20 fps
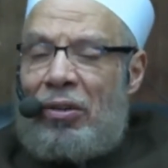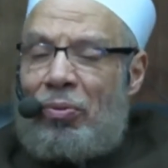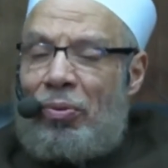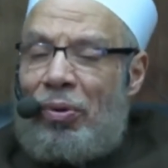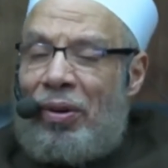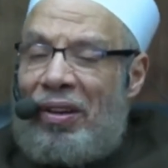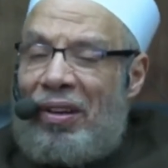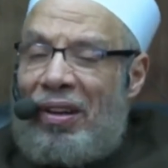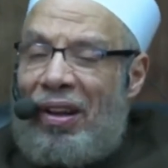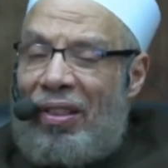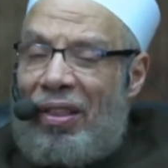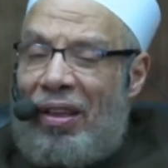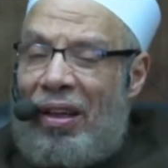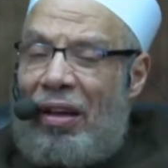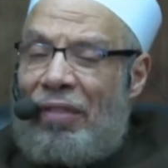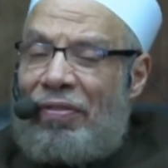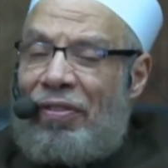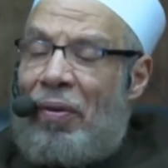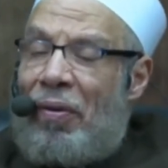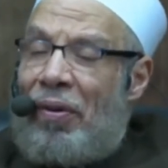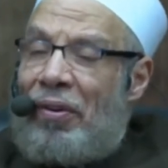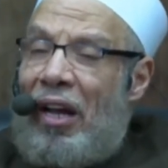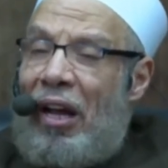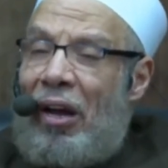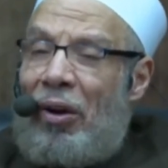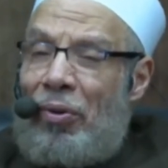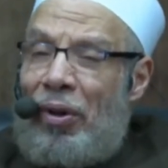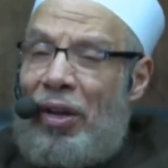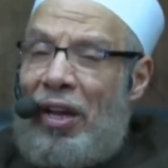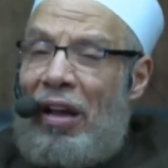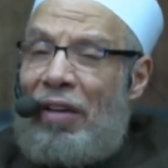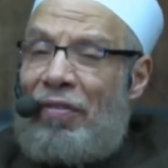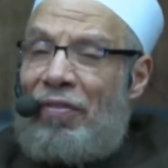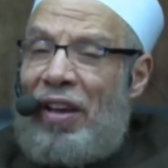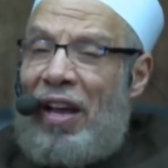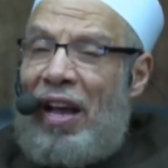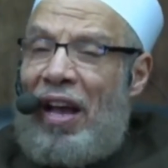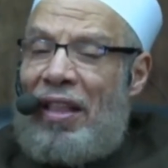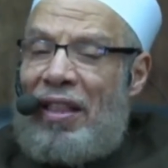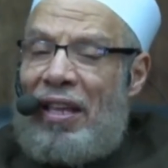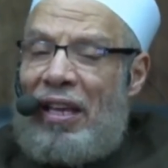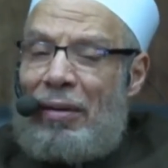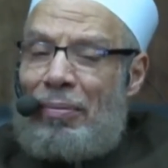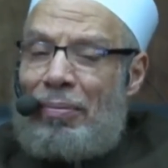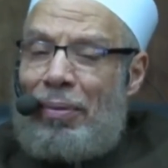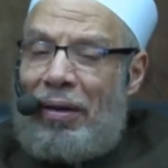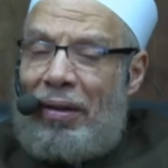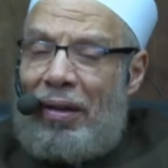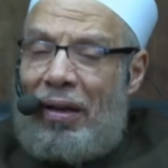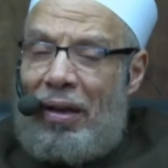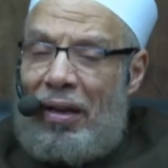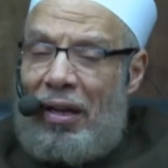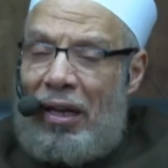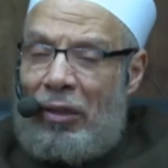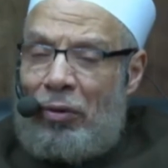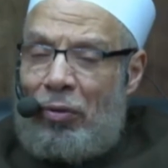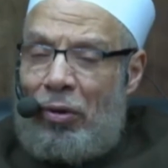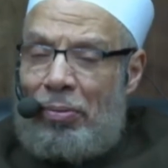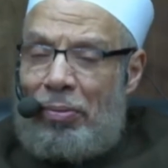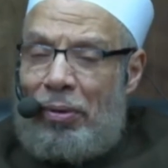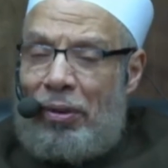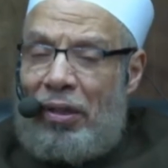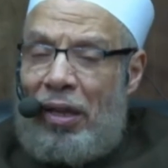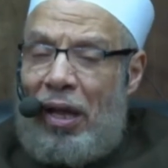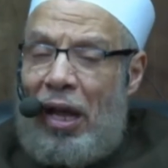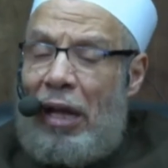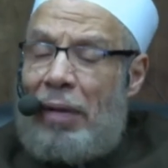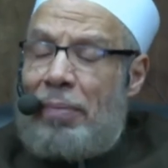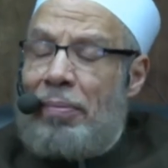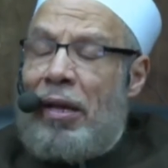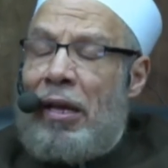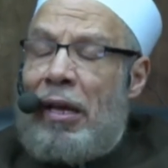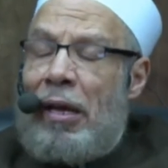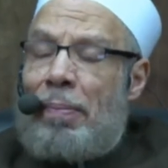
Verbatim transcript: والنظافة ونحوها في هذه البقالات والمطاعم